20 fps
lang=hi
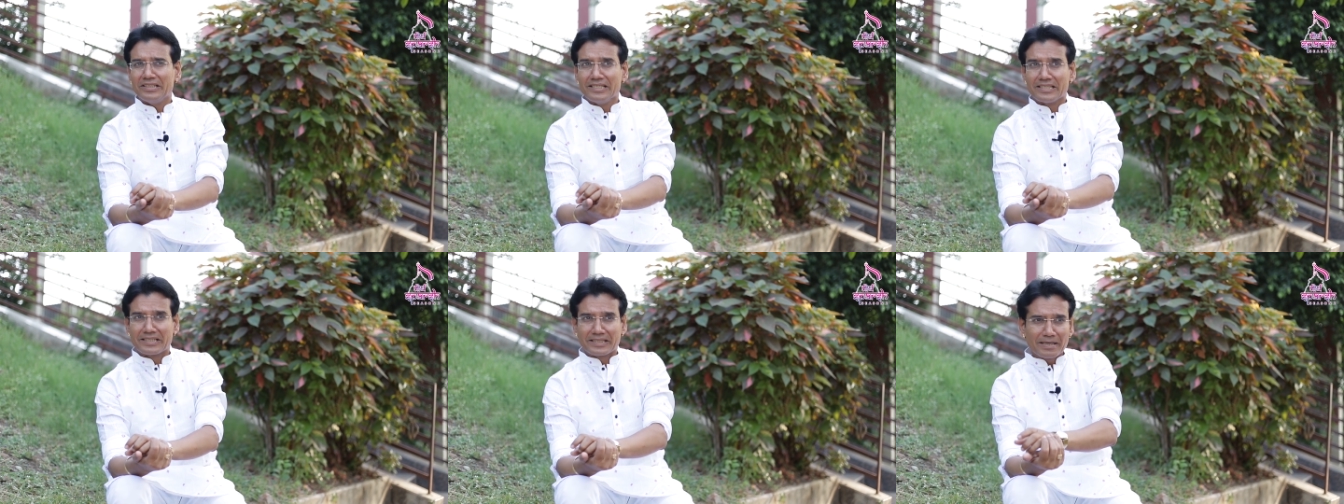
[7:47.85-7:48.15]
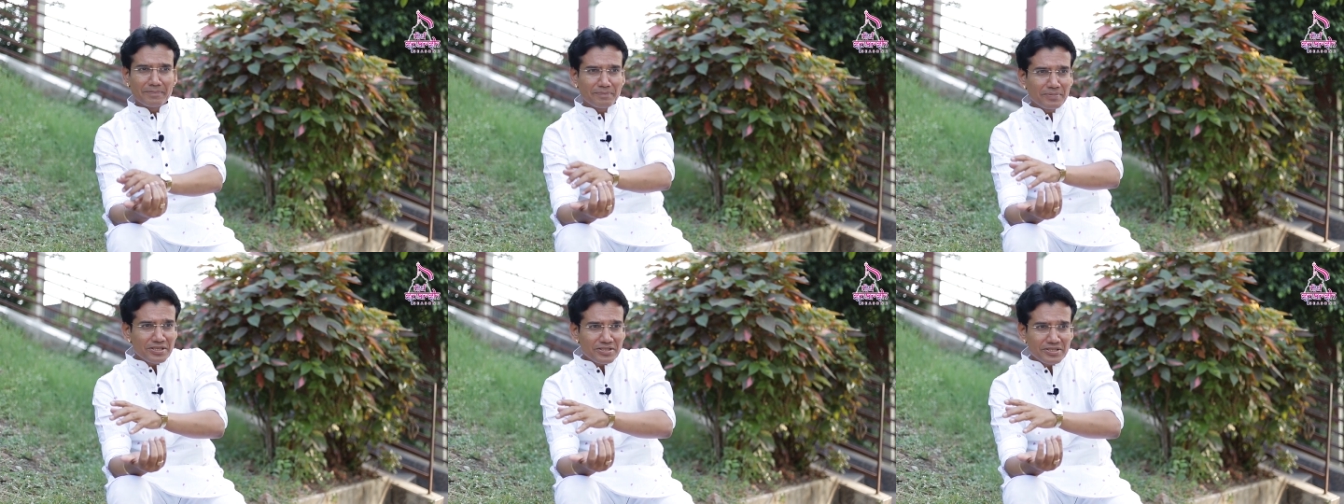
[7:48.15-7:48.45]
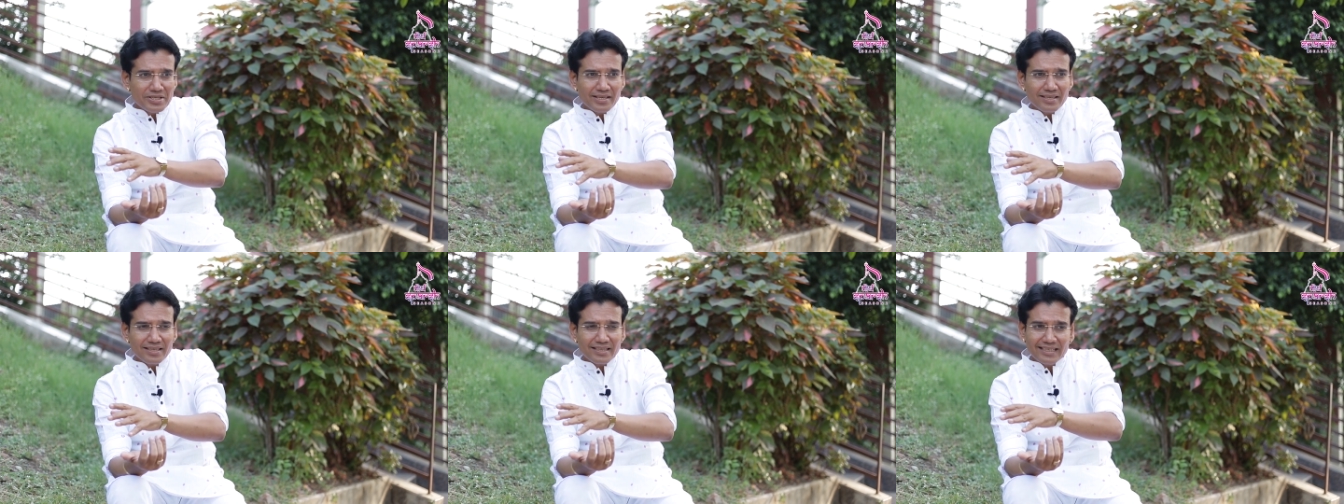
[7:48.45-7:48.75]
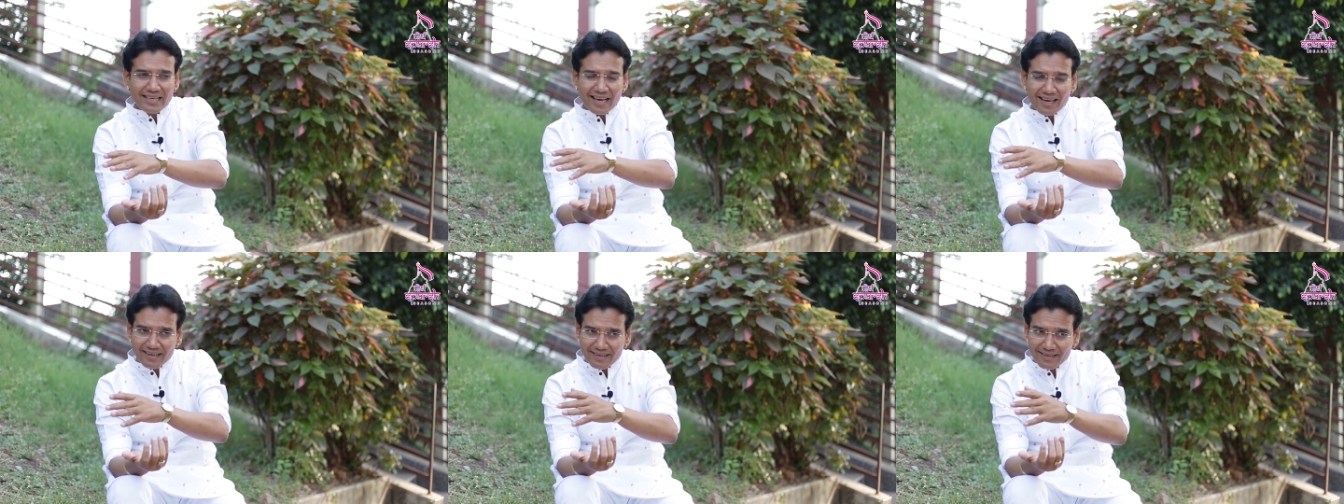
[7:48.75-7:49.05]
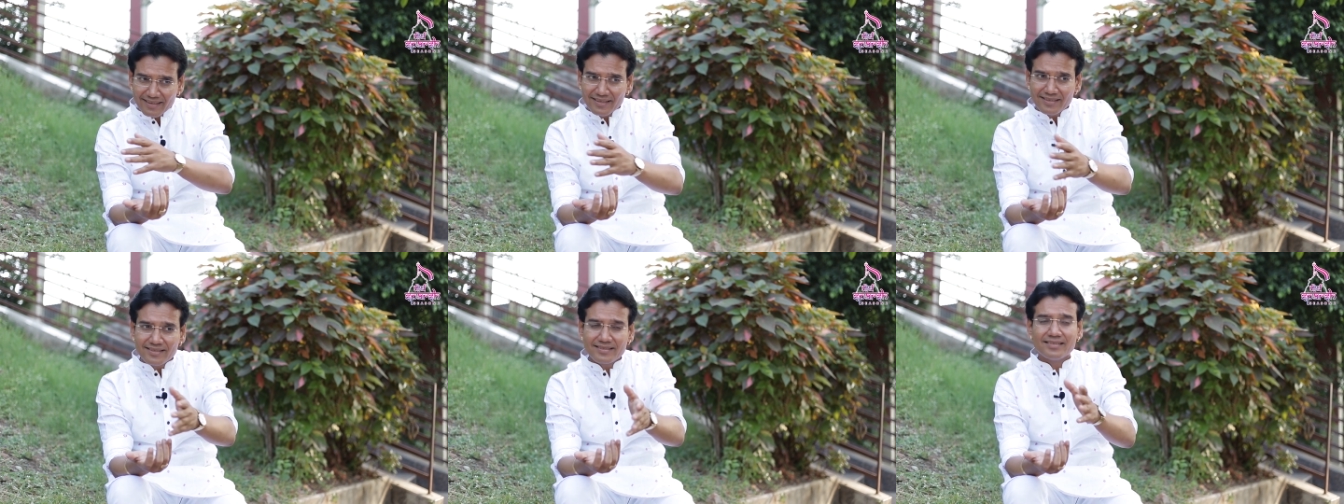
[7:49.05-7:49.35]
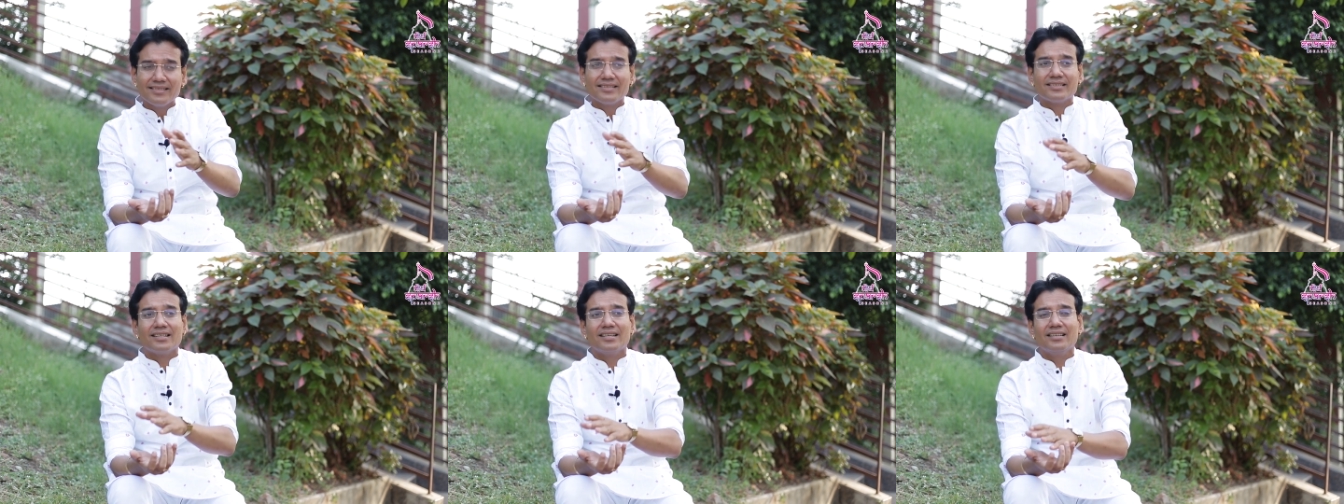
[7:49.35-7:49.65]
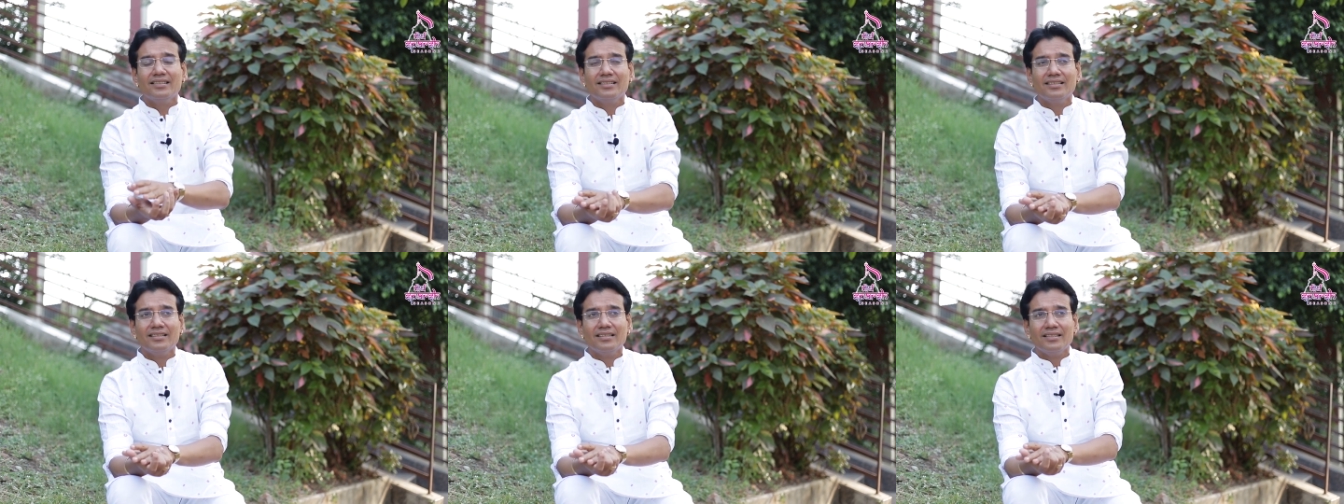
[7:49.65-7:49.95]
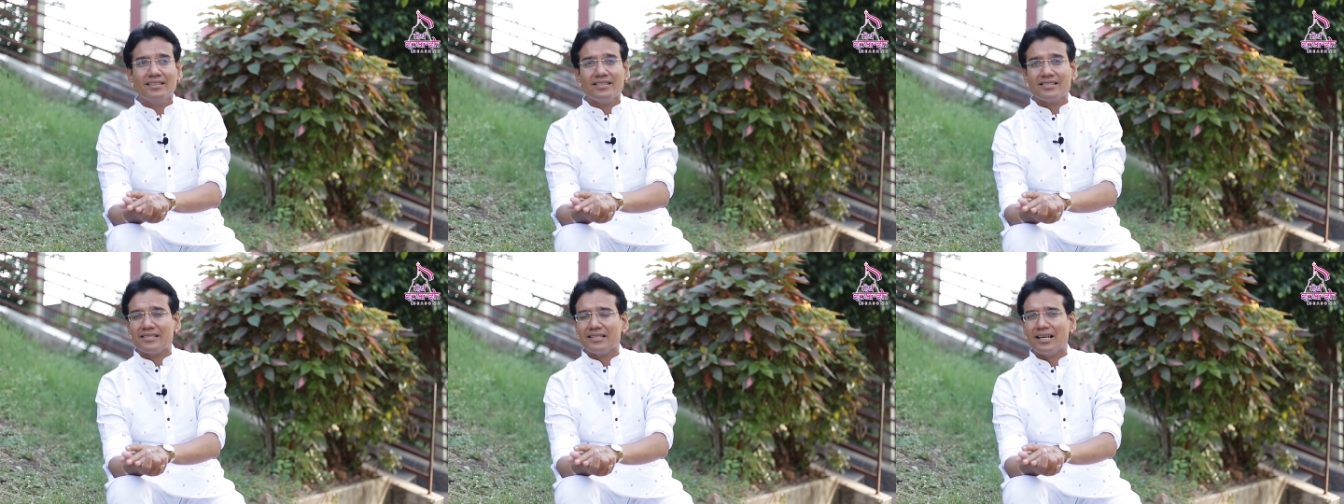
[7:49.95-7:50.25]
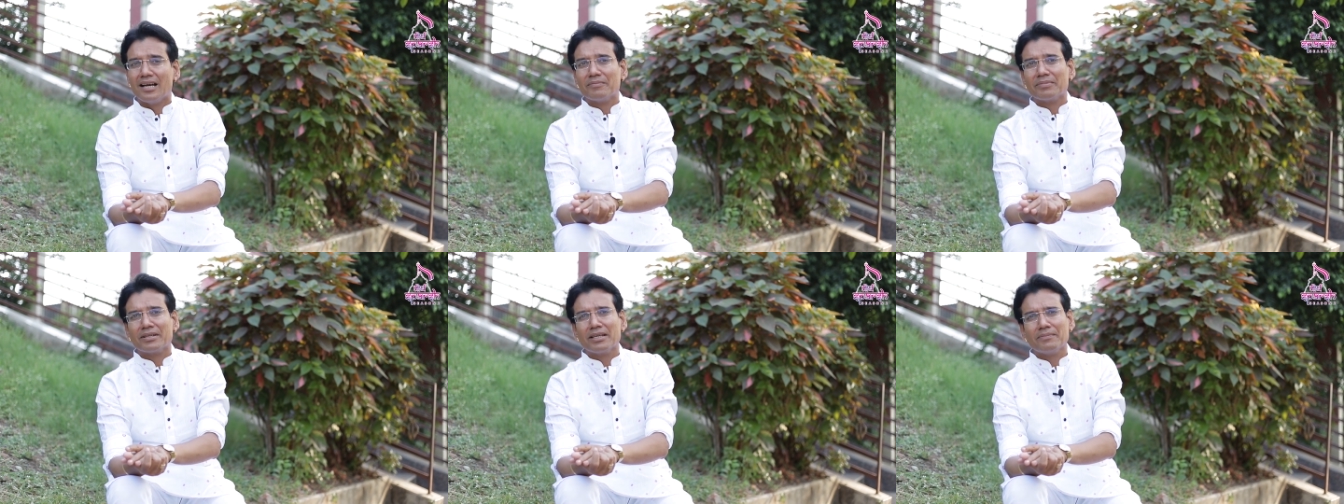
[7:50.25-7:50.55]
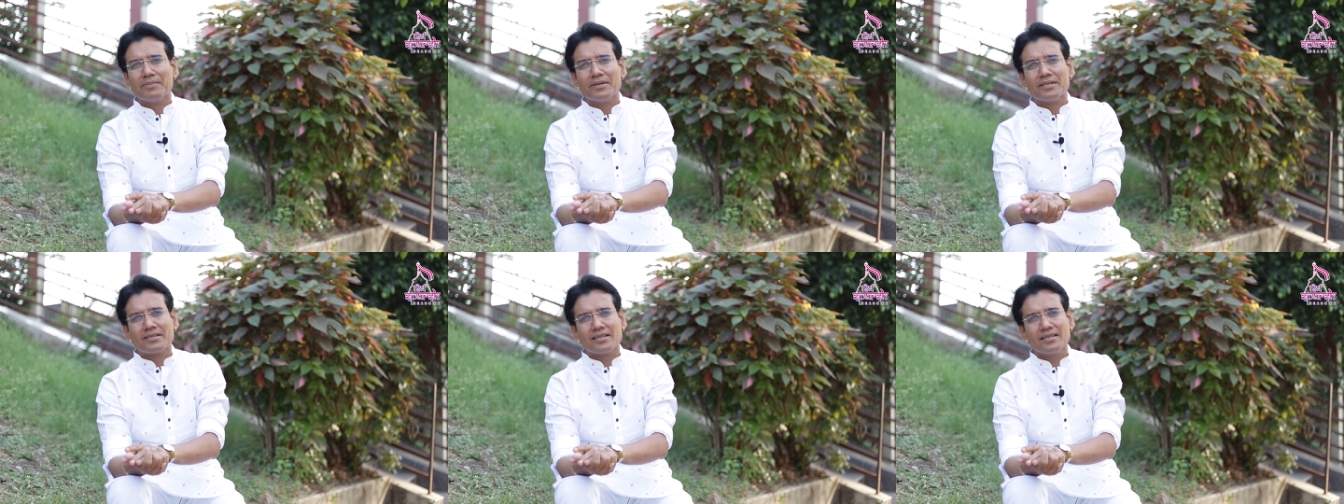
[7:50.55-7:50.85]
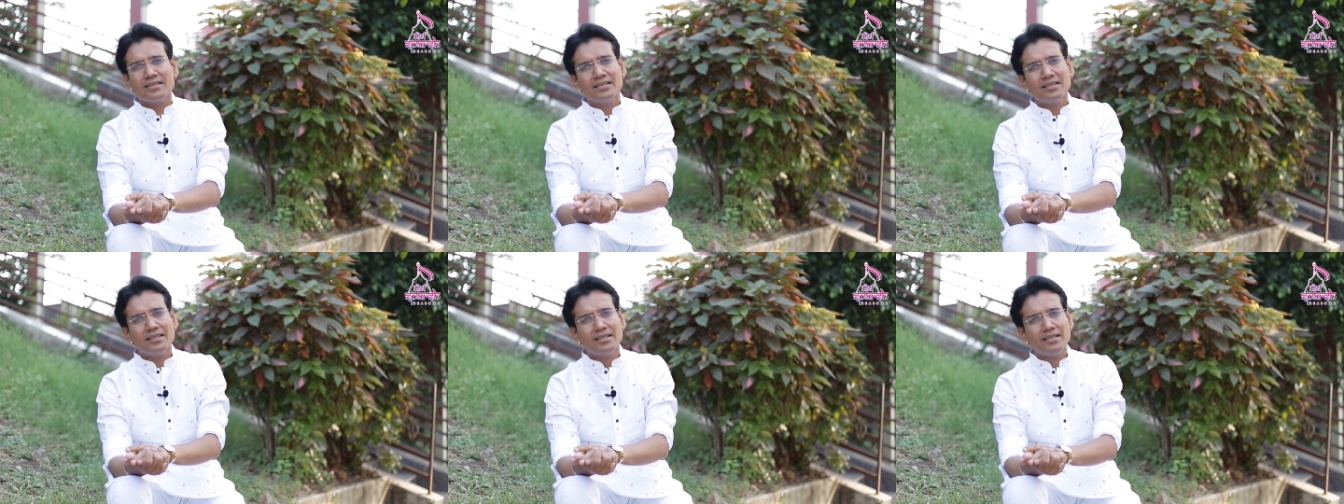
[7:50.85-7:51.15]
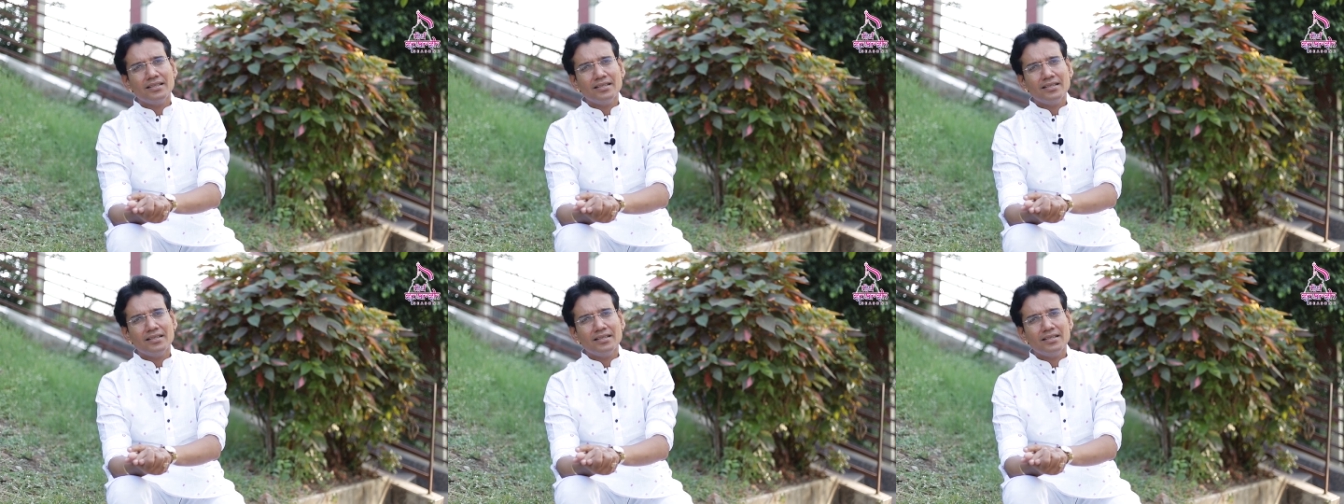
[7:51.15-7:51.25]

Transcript: इसके पीछे क्या रहस्य था इस नाम के पीछे